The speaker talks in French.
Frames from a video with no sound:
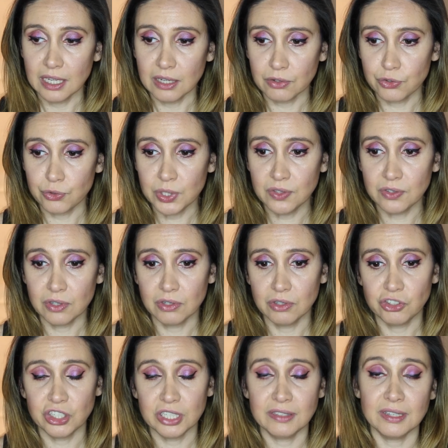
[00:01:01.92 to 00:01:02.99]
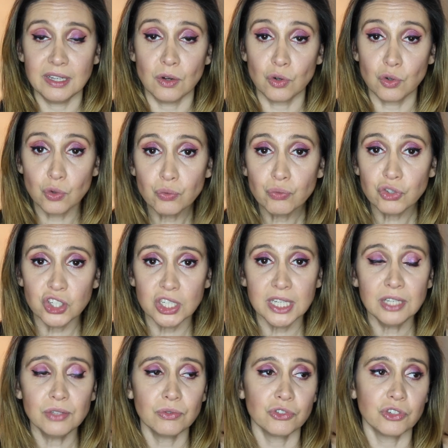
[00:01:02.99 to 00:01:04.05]
et ensuite euh, j'étais en
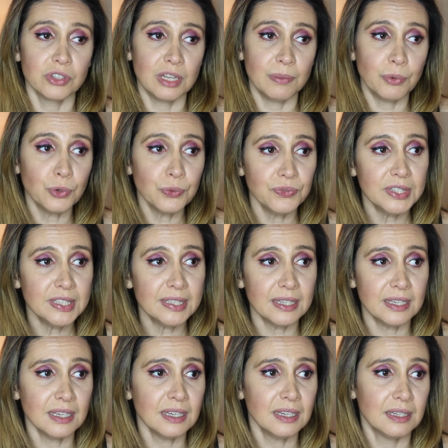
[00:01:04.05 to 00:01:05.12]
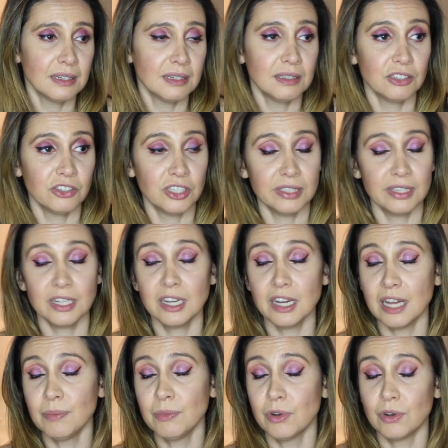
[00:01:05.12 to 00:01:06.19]
congé, donc j'en ai profité et j'étais quand
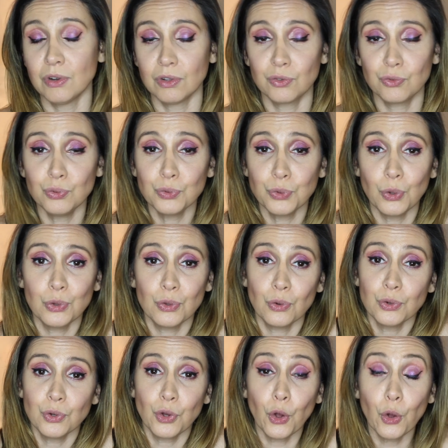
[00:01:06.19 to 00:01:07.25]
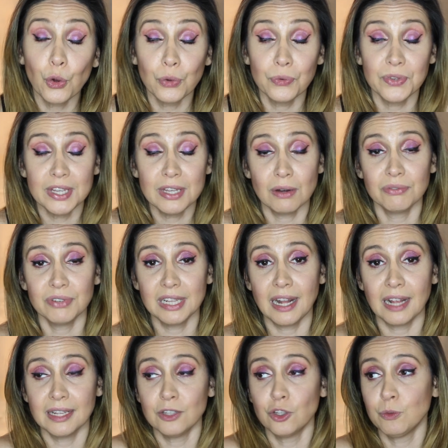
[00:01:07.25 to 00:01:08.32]
même euh, tout autant crevée. En fait,
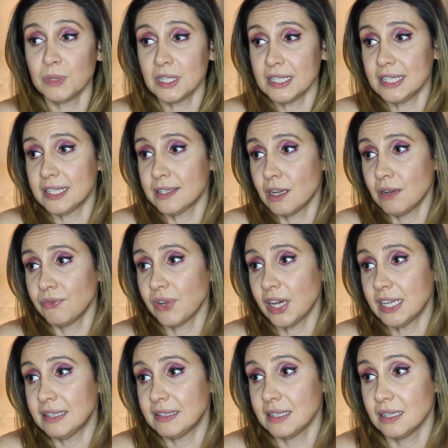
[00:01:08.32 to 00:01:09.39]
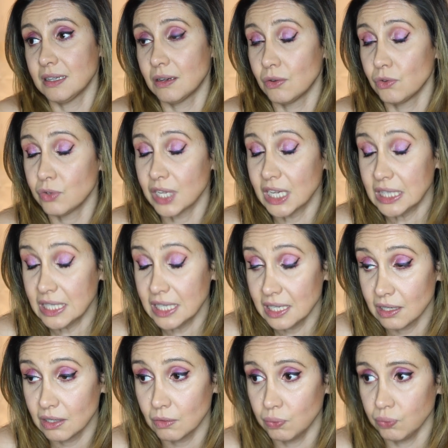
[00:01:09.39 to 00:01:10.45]
l'année 2019 a été euh, une année